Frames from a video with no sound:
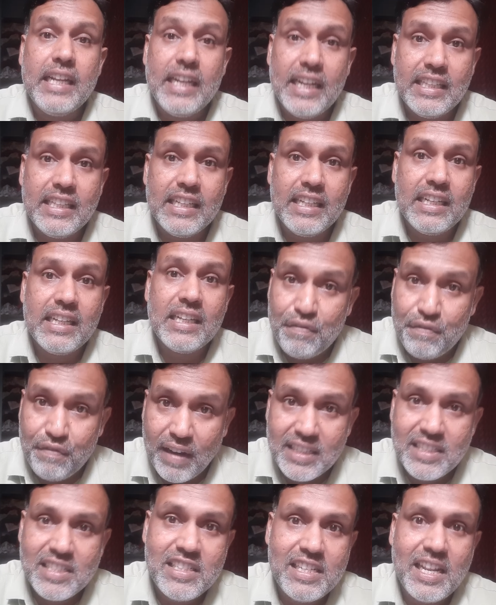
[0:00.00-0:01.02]
இது
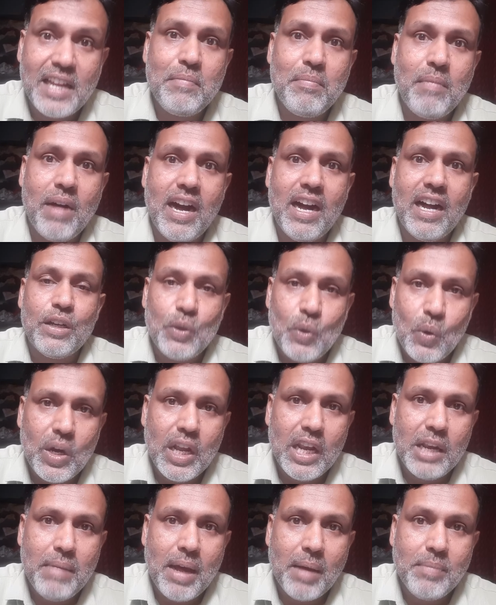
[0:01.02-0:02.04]
ஃபர்ஸ்ட் டைமாக
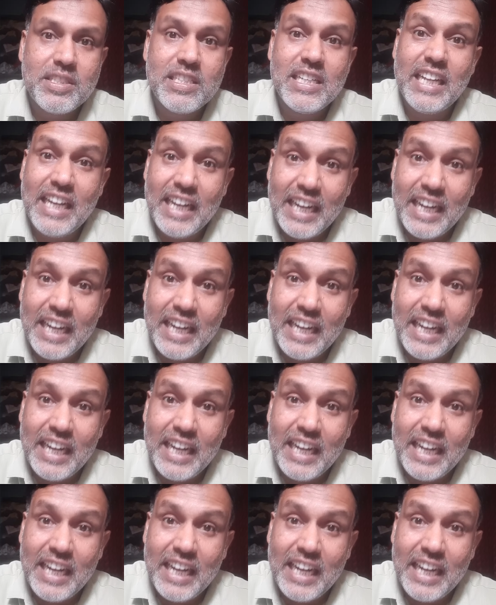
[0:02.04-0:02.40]
கூகுள் மேப்ஸ்